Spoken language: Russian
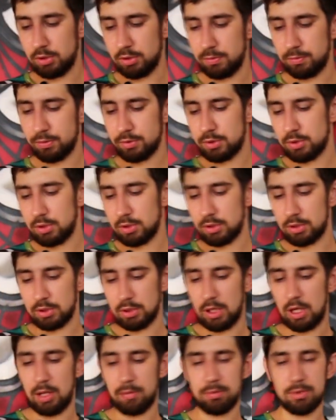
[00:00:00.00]
Диффузор
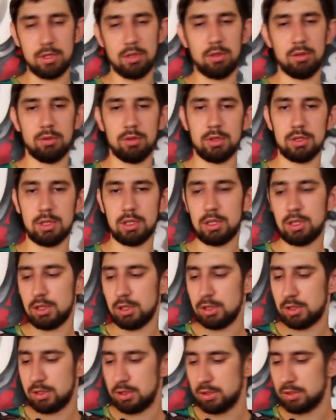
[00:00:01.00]
абсолютно
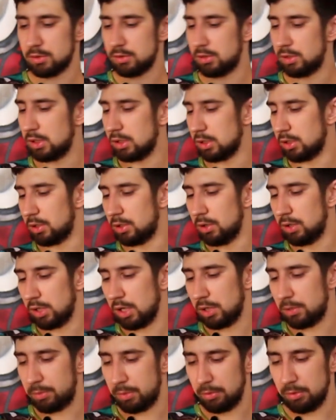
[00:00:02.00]
закрытый снизу, не такой,
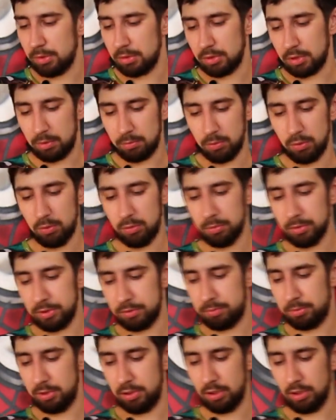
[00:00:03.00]
как, к примеру, там
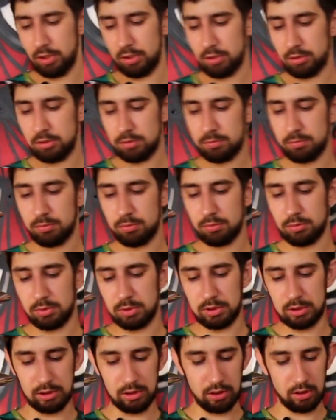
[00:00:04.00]
Умет Пира
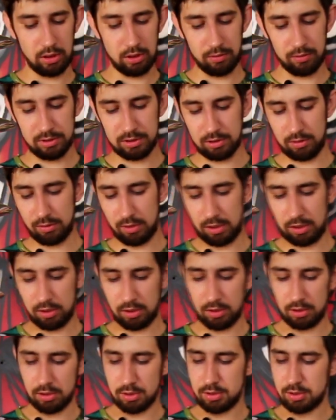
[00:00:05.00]
с дыркой в
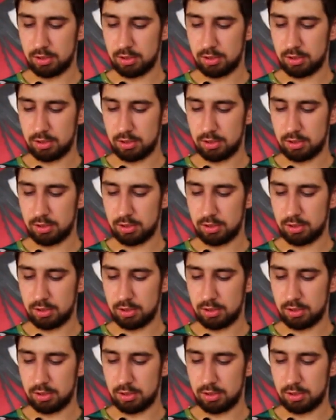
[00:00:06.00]
основании.